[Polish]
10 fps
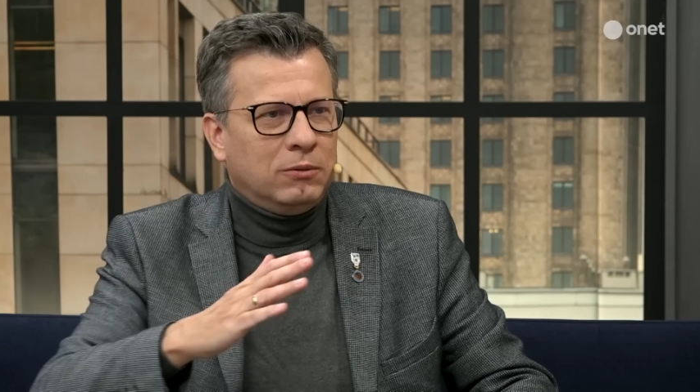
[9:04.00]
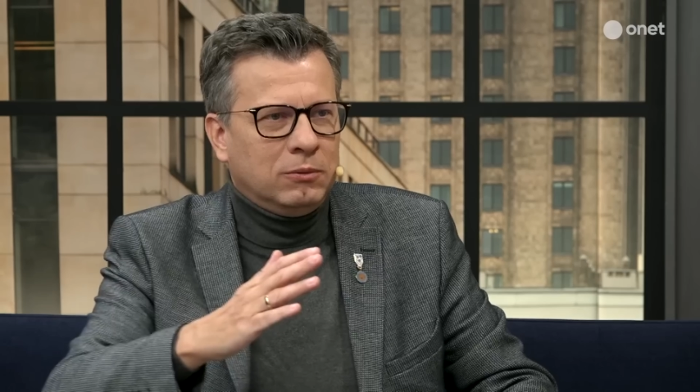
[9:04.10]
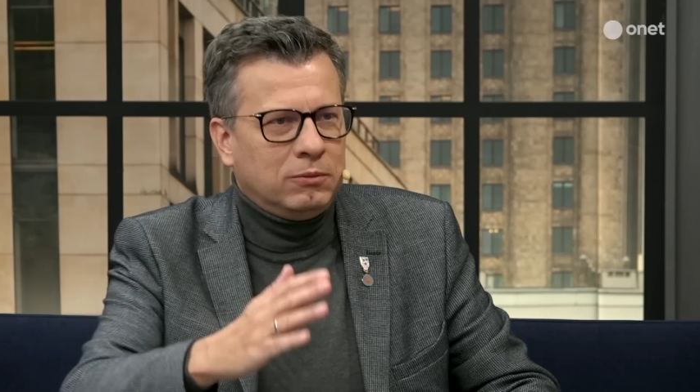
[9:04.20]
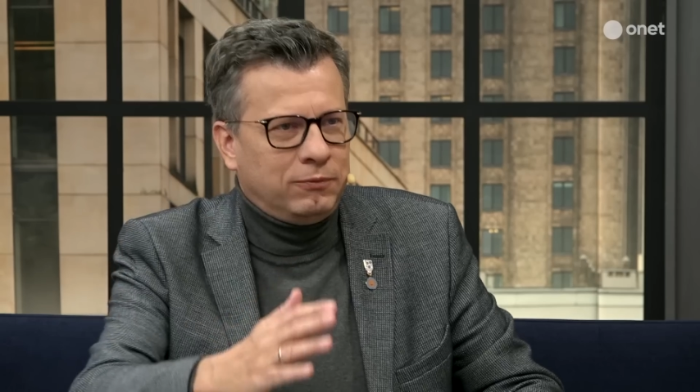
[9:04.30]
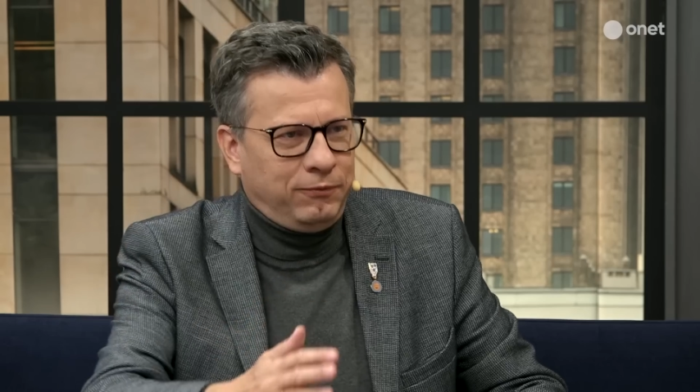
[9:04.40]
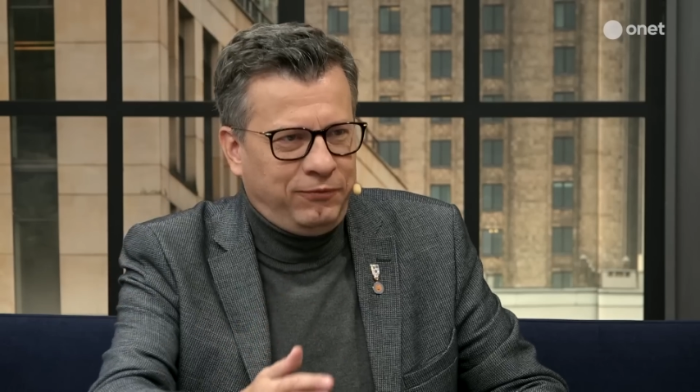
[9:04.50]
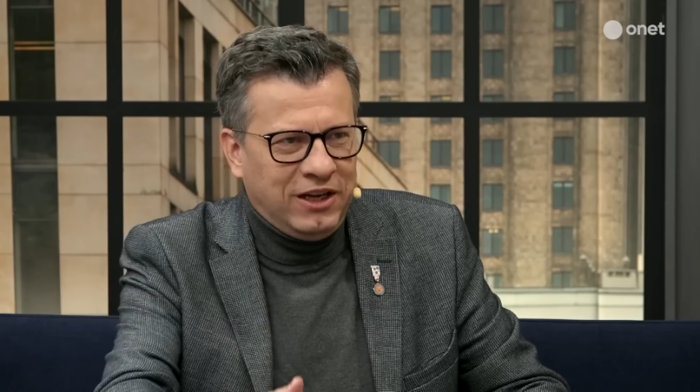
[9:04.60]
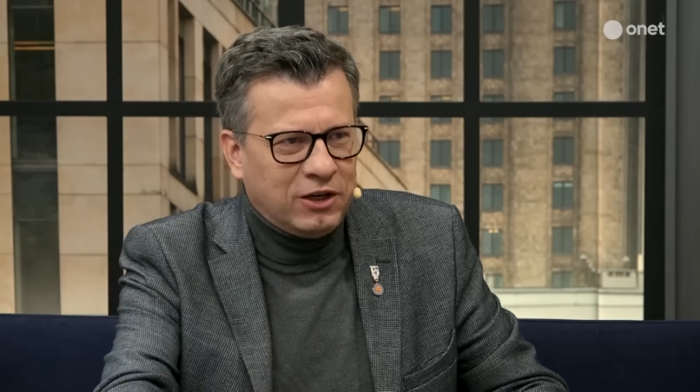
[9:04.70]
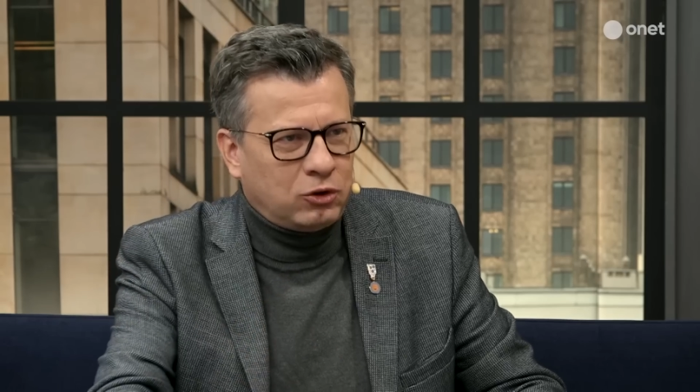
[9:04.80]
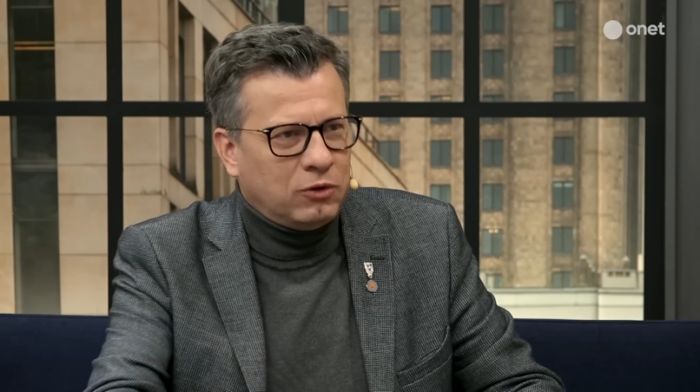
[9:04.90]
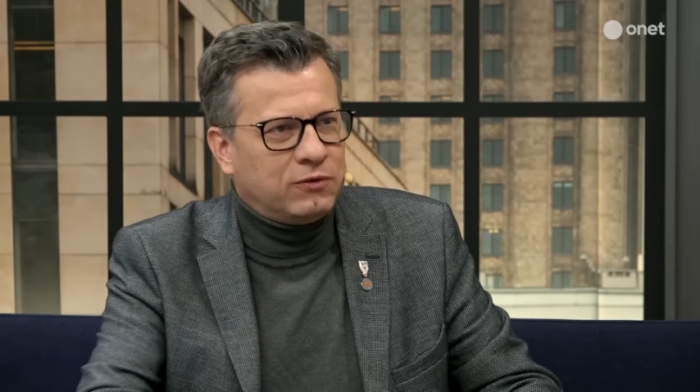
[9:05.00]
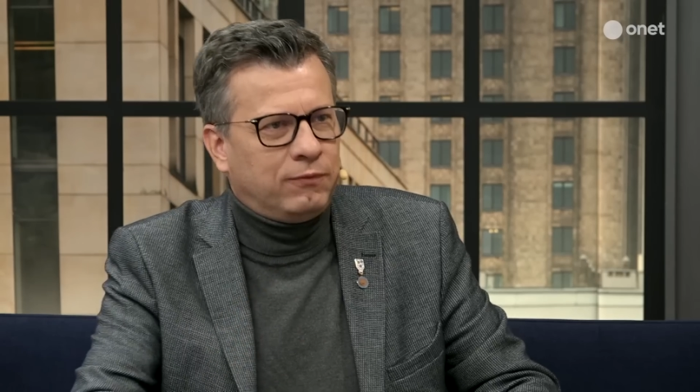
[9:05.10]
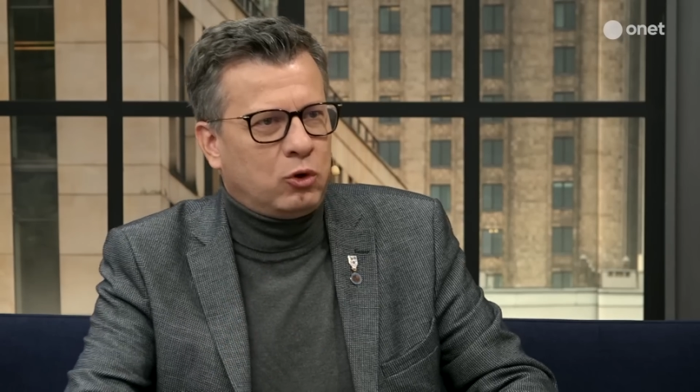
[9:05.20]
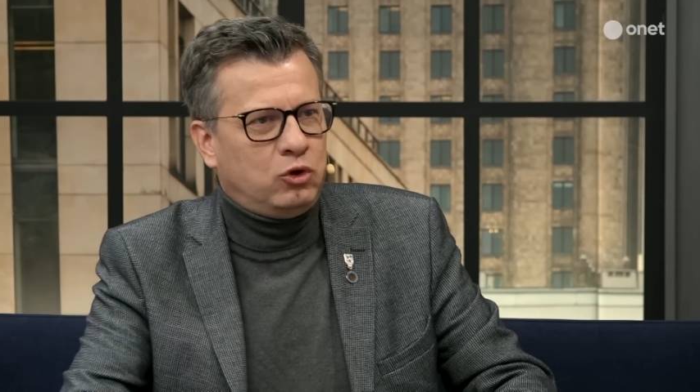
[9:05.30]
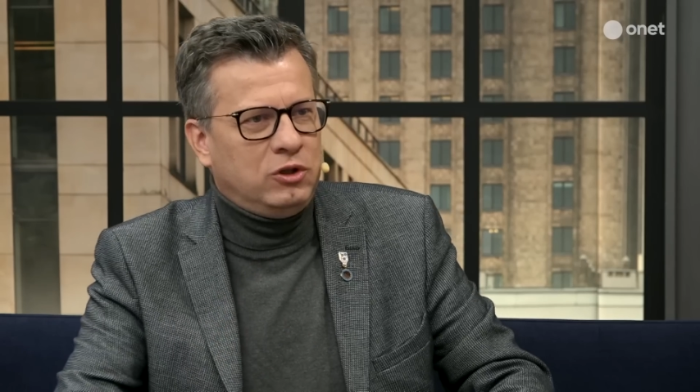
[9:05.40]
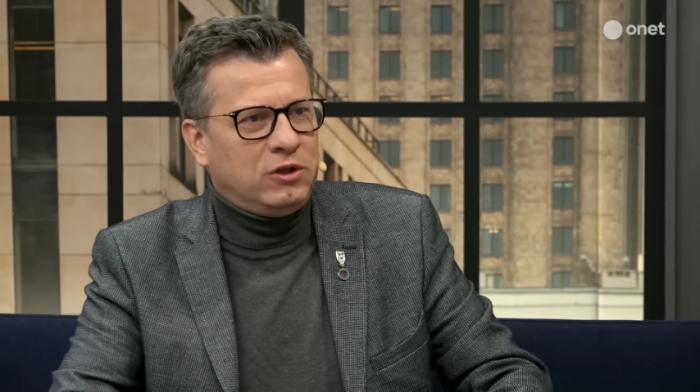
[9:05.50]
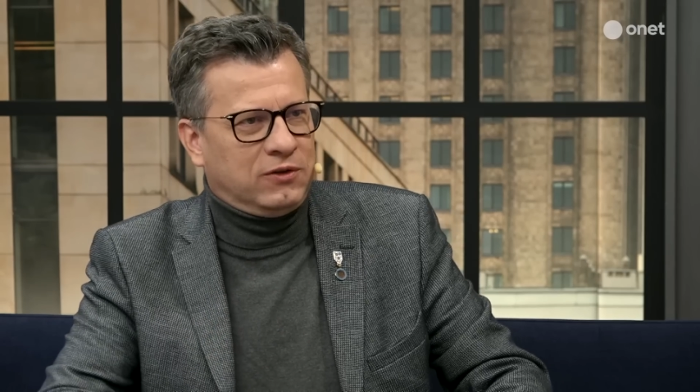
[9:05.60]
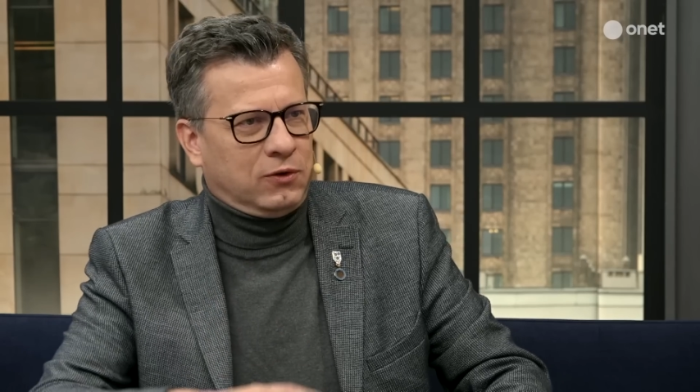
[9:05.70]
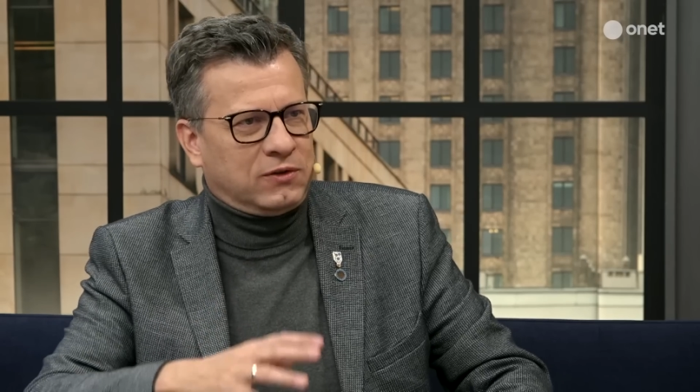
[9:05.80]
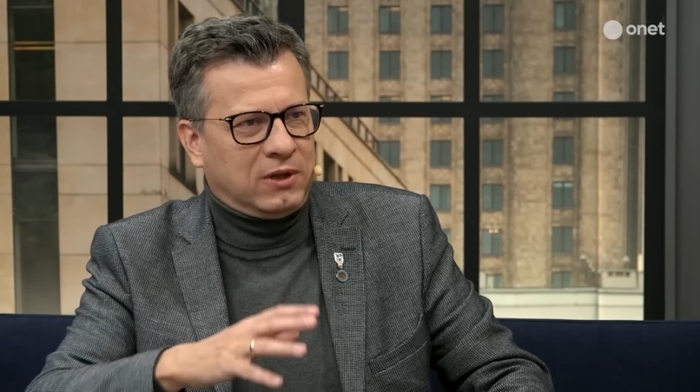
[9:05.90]
y, y, wiesz, to jest w
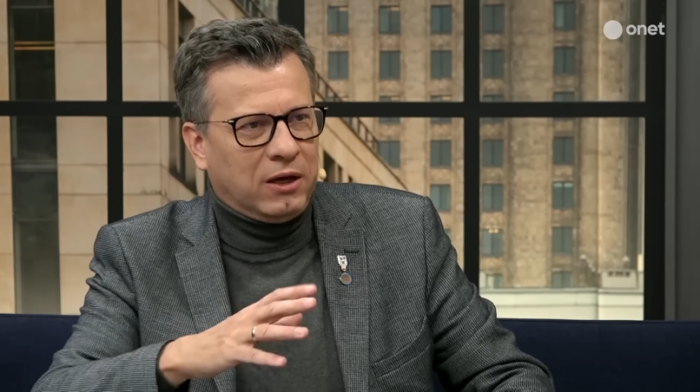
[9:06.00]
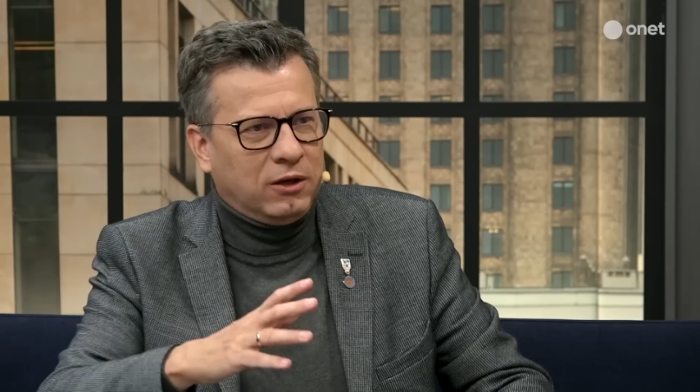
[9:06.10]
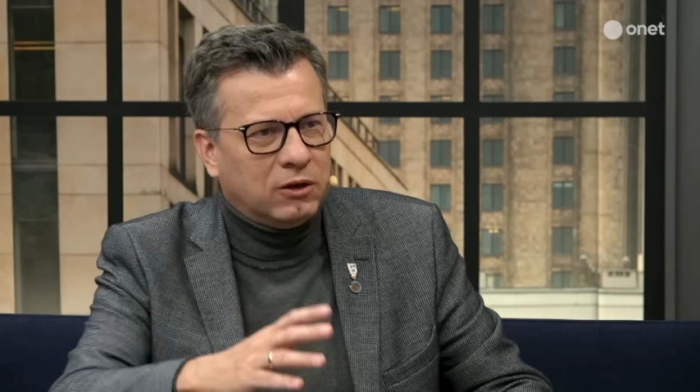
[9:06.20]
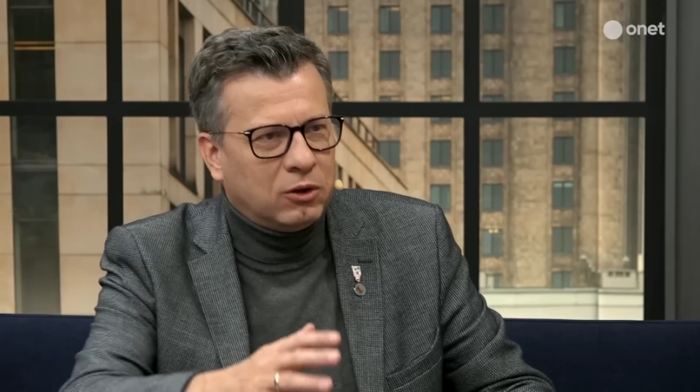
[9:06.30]
rodzinie zostaje,